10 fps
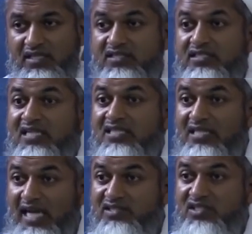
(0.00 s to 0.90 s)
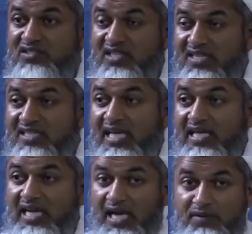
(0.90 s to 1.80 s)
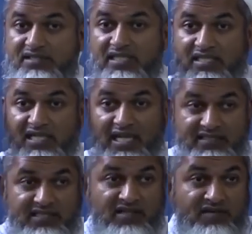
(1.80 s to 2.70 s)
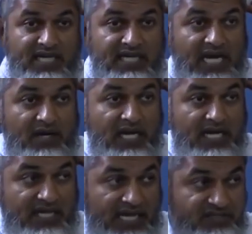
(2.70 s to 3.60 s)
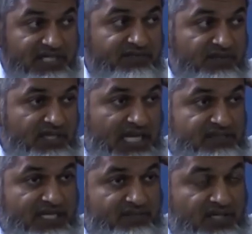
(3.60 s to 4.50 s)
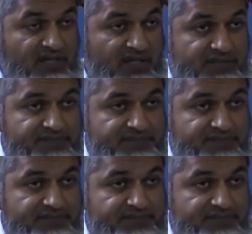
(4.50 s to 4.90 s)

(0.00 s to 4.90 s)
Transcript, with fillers: Вот было такое, что я однажды... В Лондоне это было. Я много езжу.